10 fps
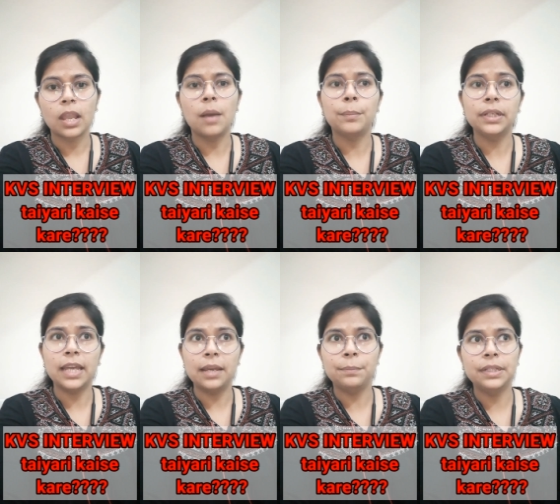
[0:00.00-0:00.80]
अपनी
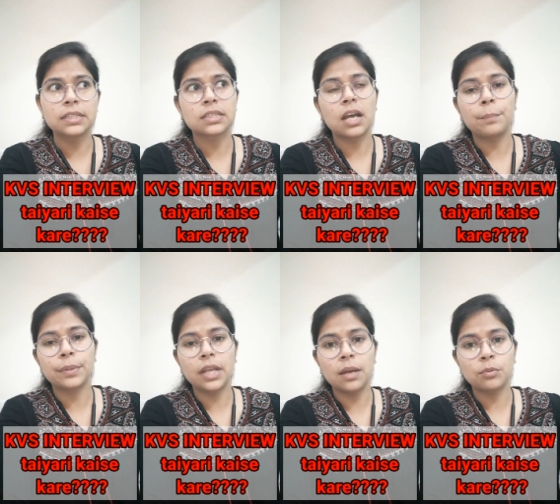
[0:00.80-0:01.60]
हैबिट्स
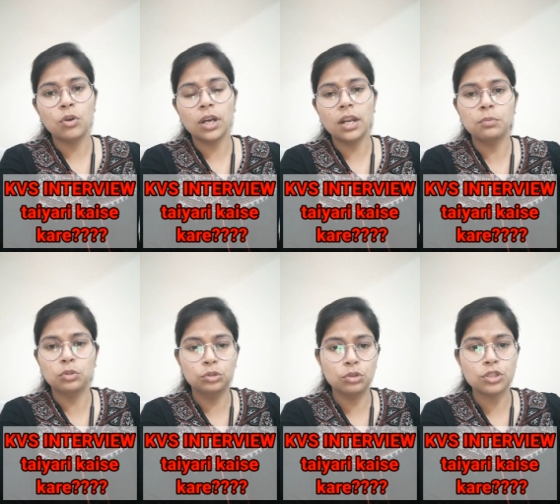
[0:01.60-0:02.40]
अपने आप को अगर आप
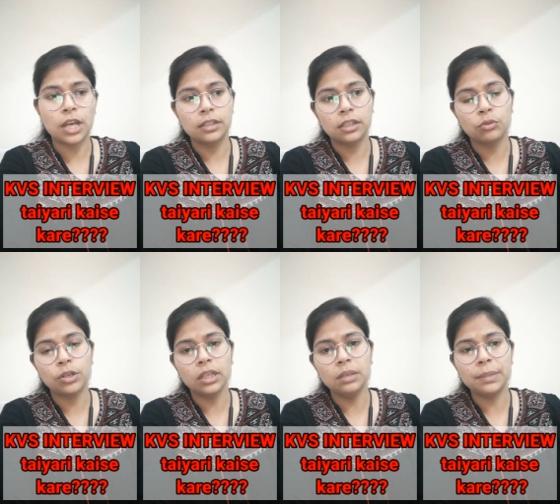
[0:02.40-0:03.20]
खुद को जानते हो
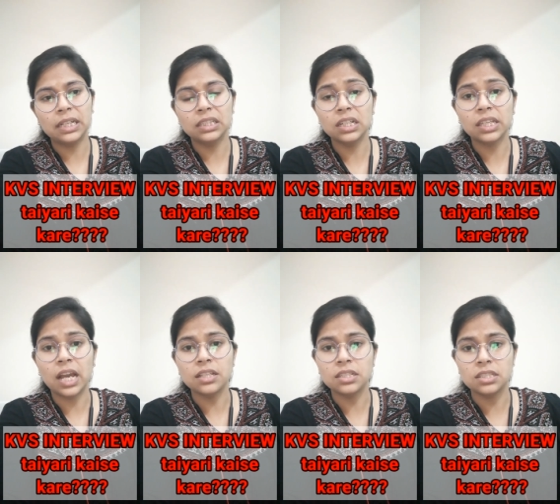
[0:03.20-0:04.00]
ना कि मेरे अंदर
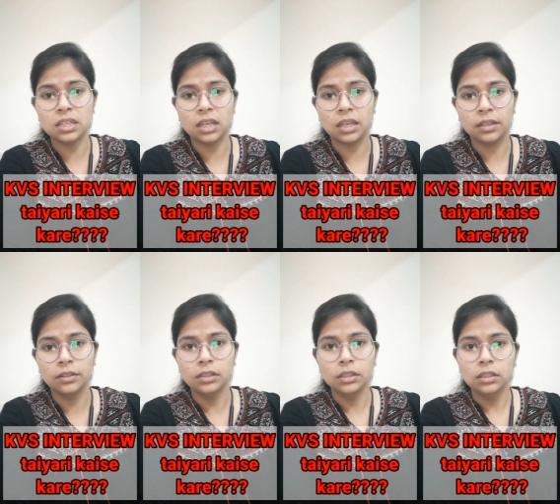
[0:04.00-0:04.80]
क्या चीज़ें हैं
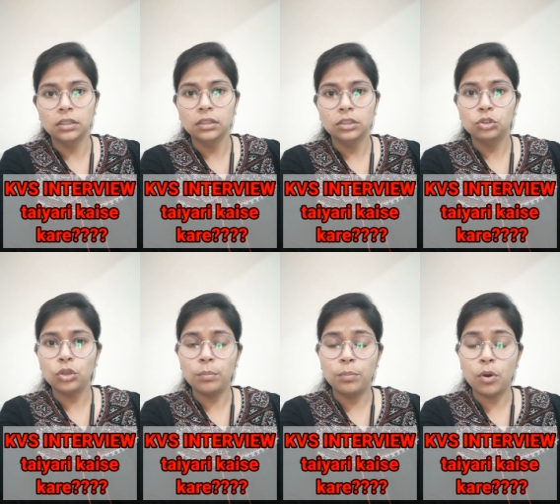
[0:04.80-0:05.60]
तो
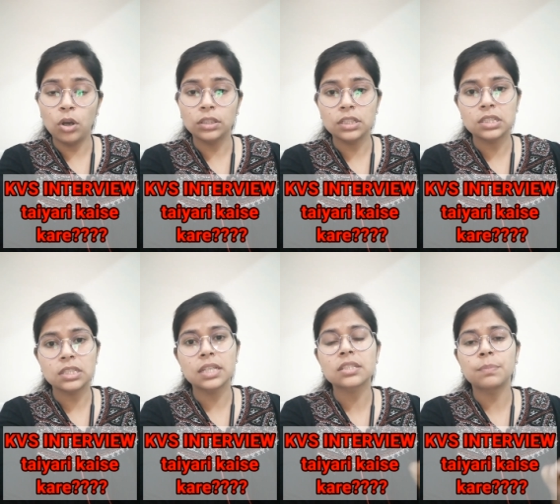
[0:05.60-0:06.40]
आप बहुत अच्छे
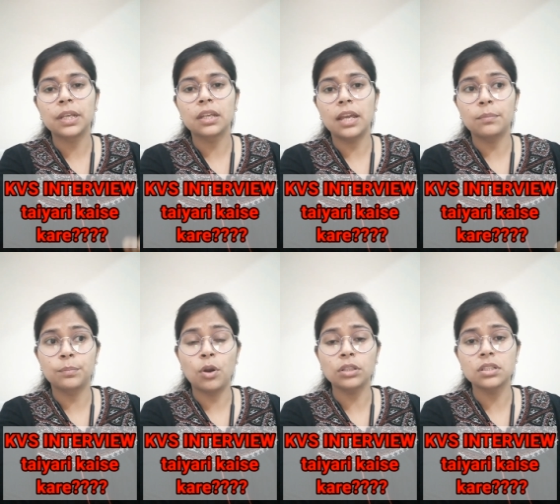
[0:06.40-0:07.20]
से एक्सप्लेन
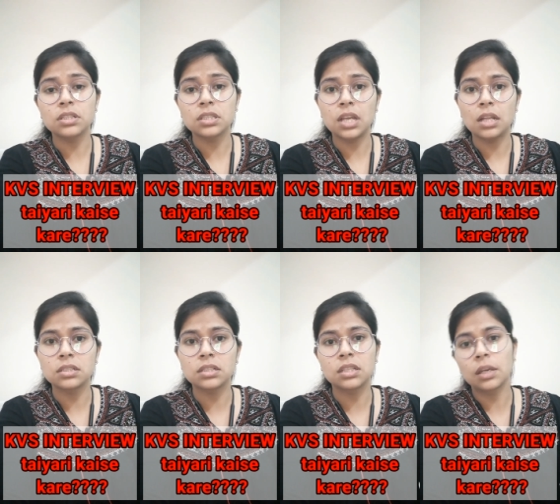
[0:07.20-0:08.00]
बहुत अच्छे से
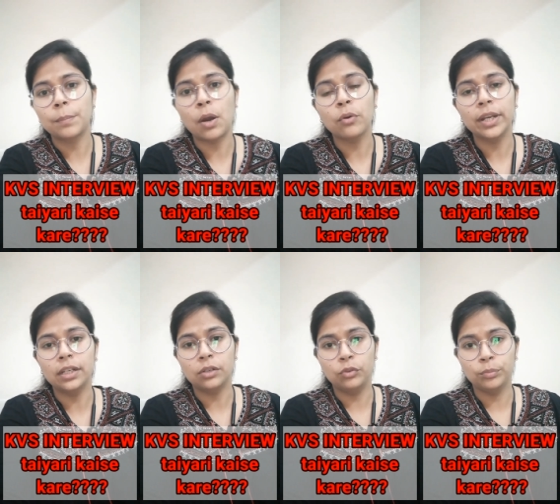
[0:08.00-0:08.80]
आंसर्स देख पाओगे
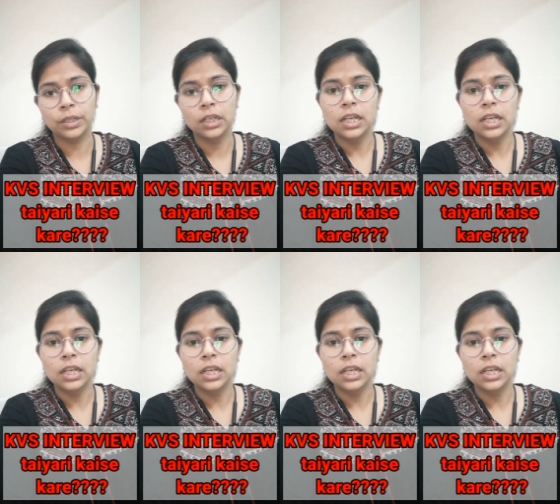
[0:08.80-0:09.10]
इंटरव्यू में